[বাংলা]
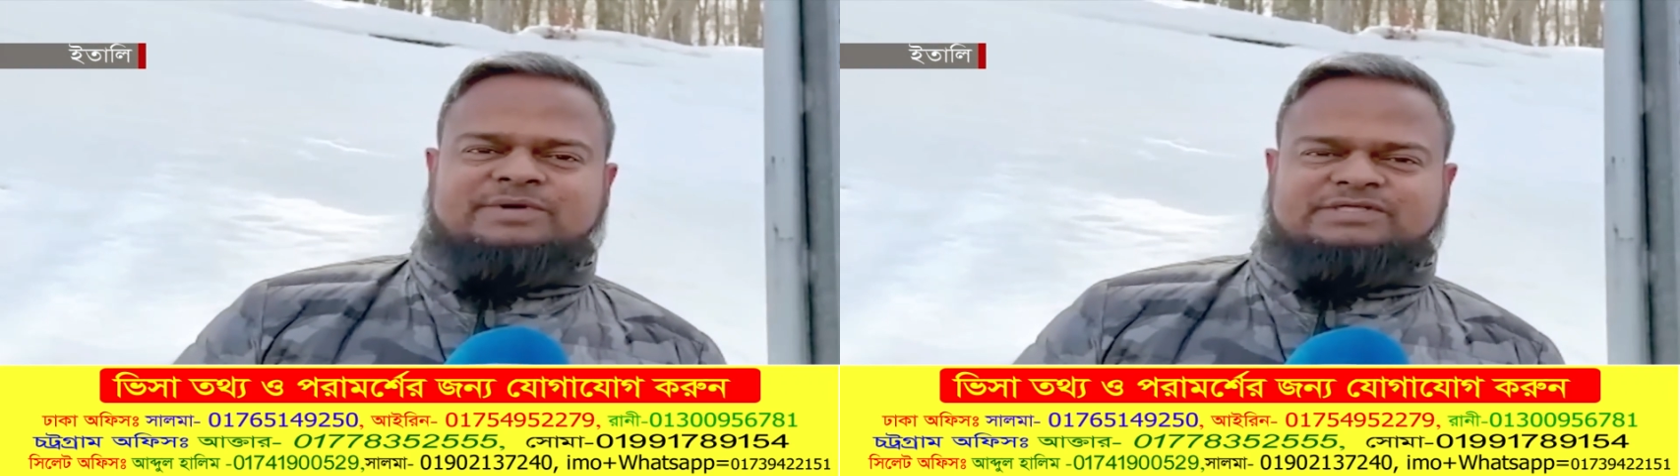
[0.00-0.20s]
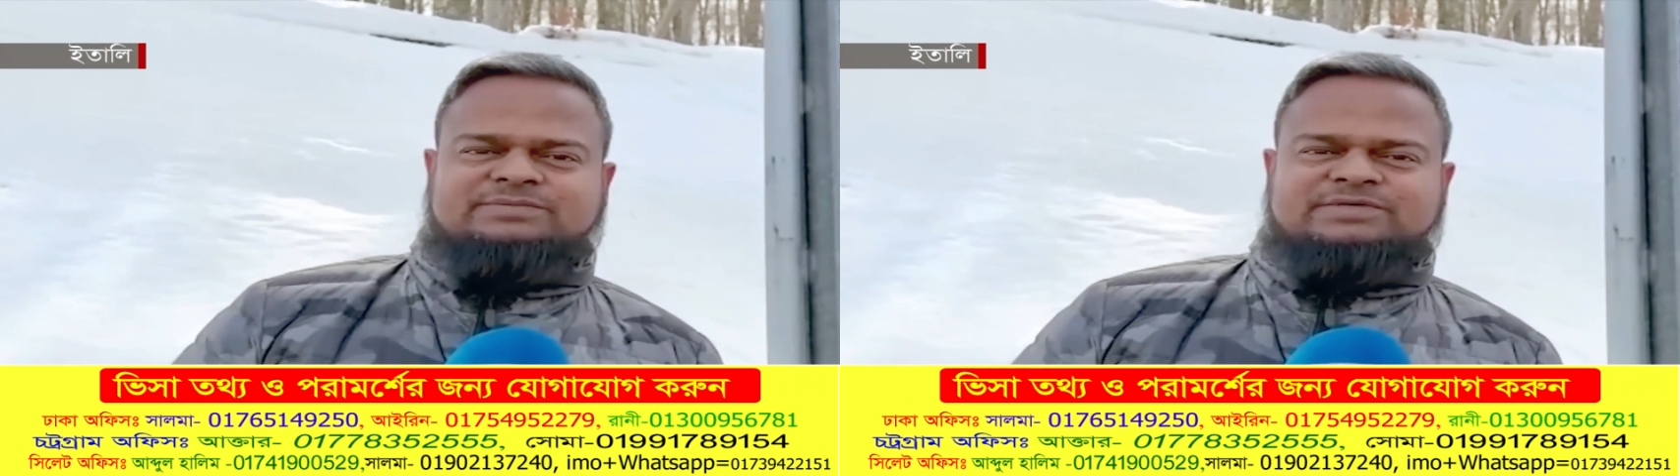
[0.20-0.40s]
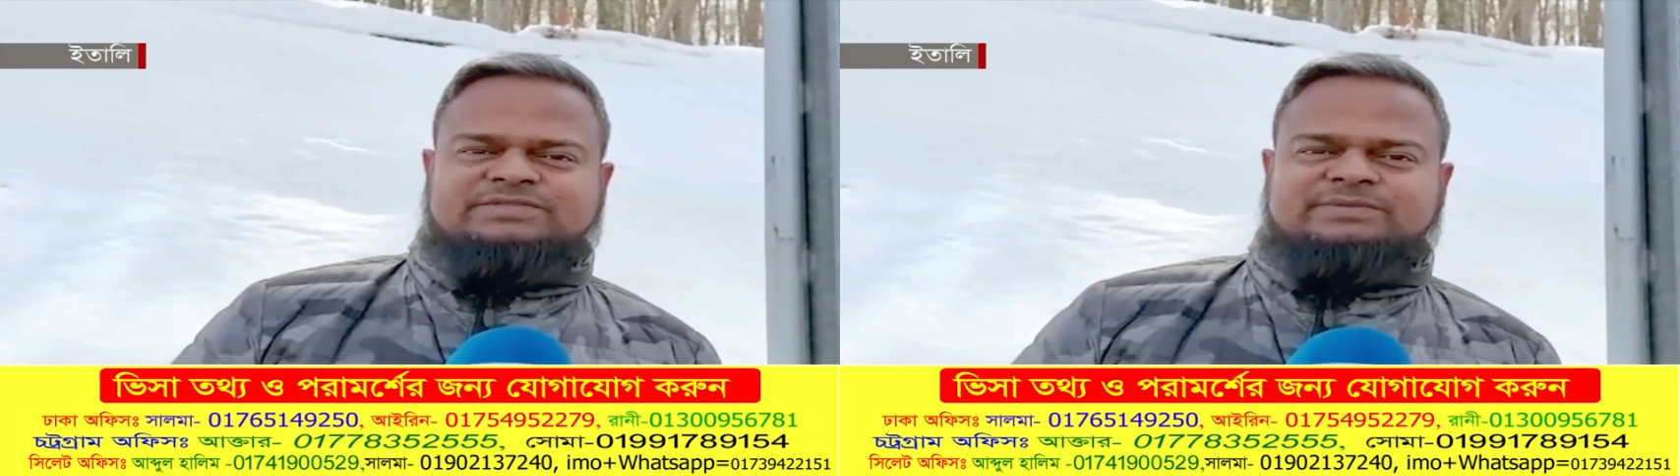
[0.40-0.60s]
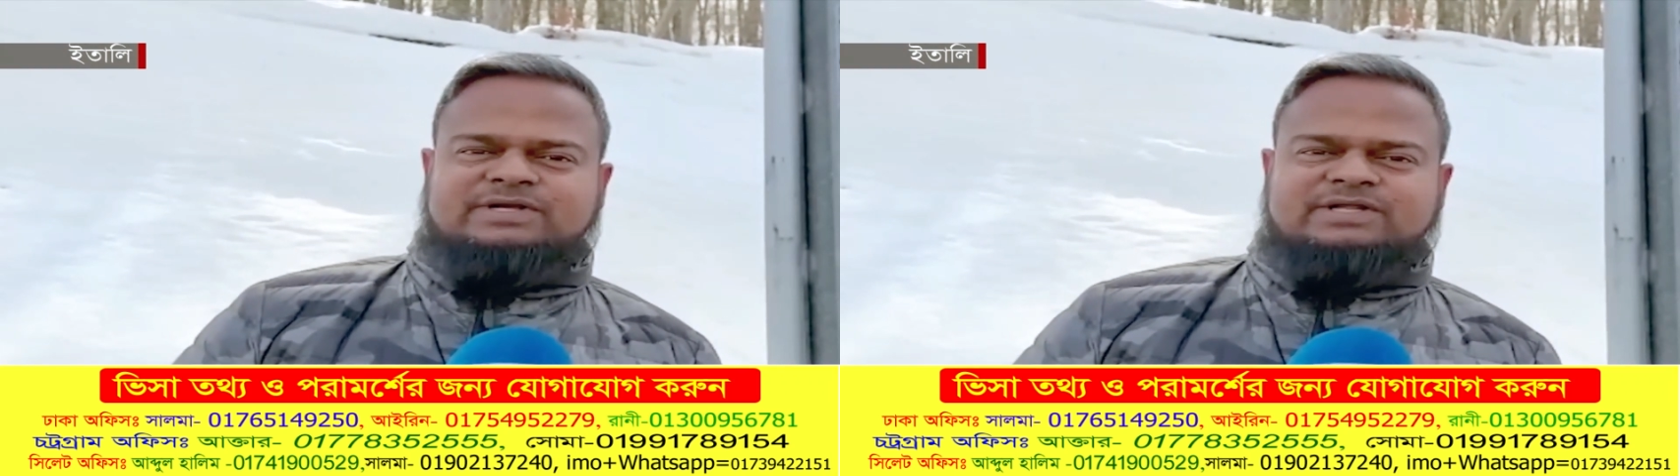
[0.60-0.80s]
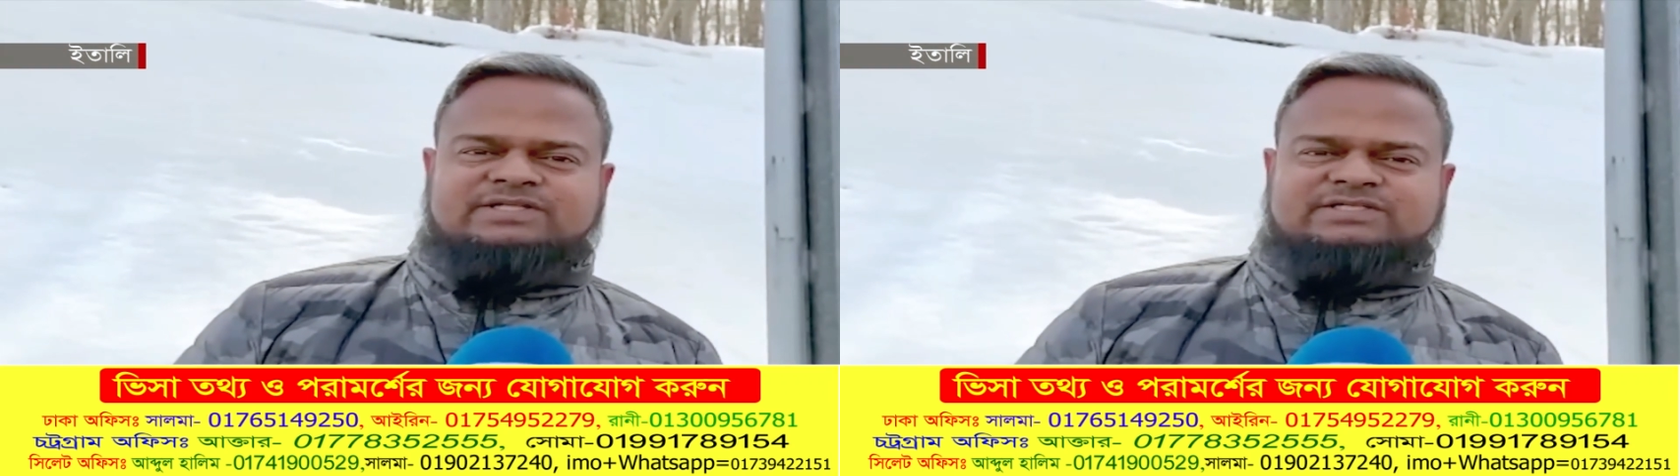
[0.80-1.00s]
পাশাপাশি
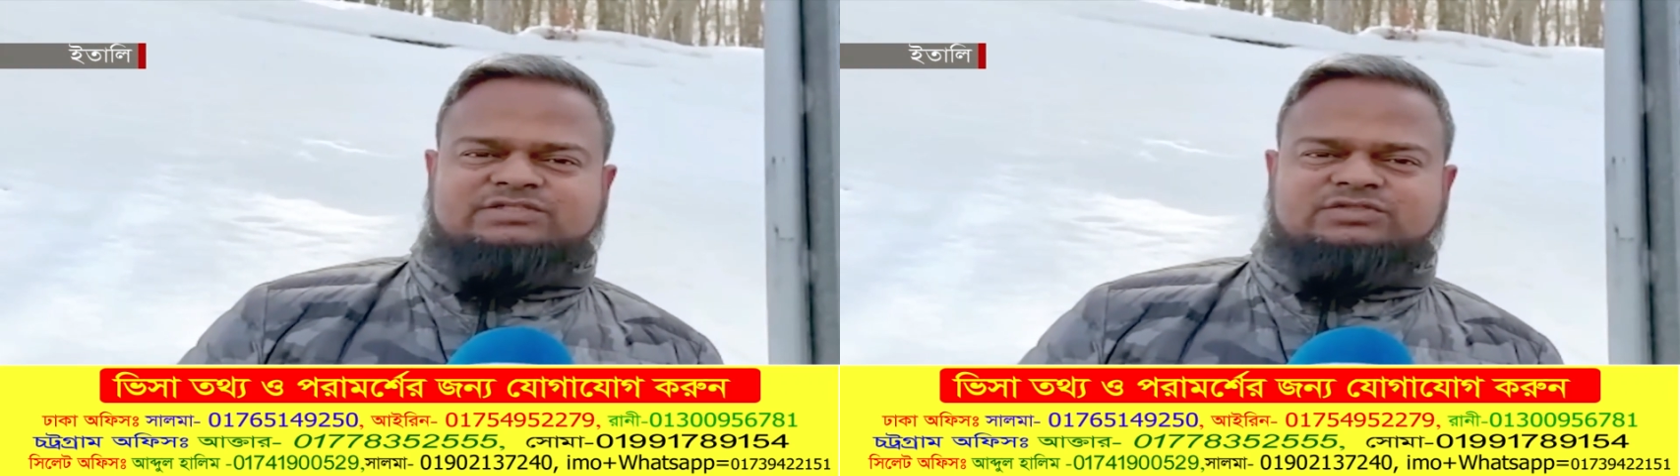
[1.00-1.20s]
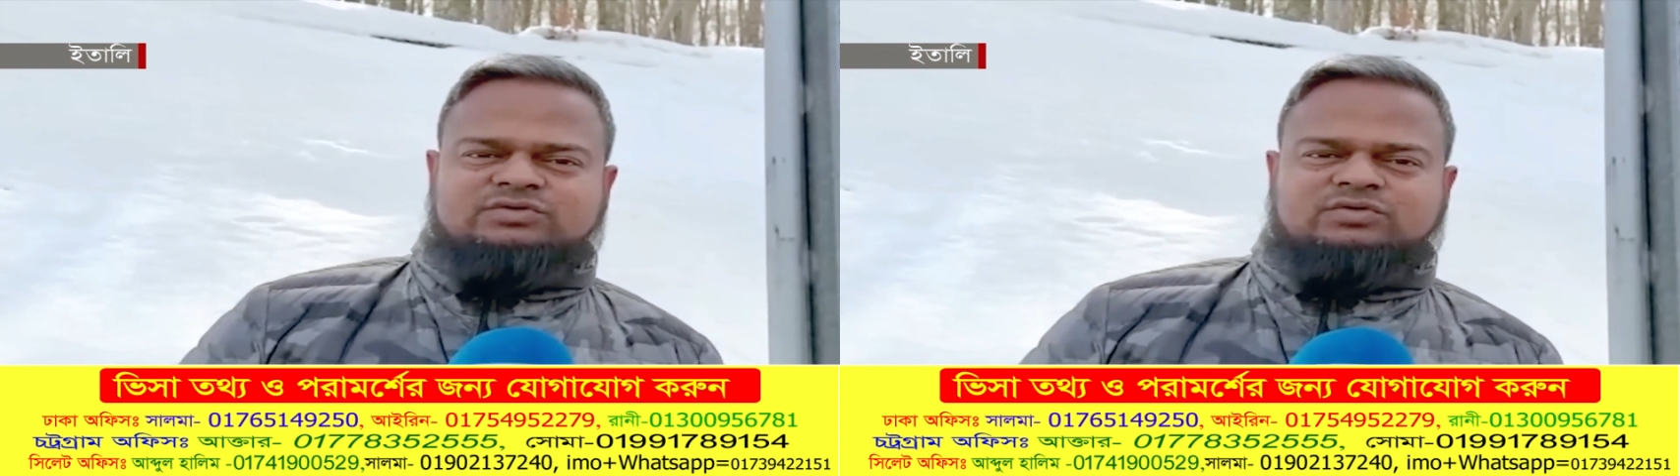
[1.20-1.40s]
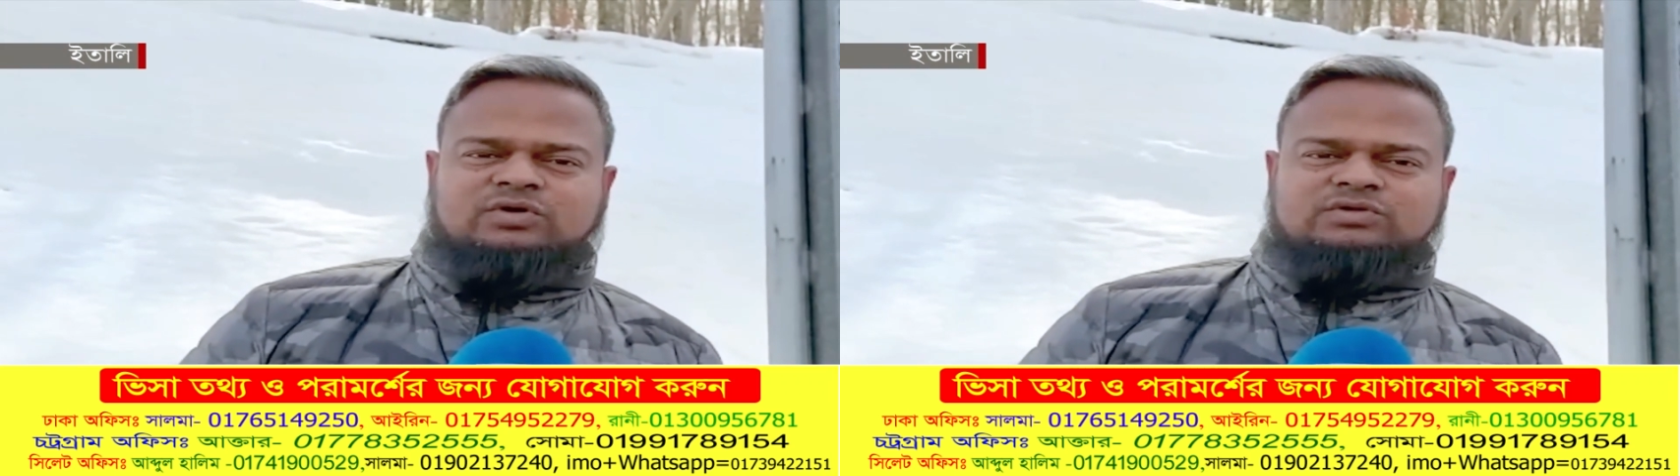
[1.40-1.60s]
বাংলাদেশের জন্য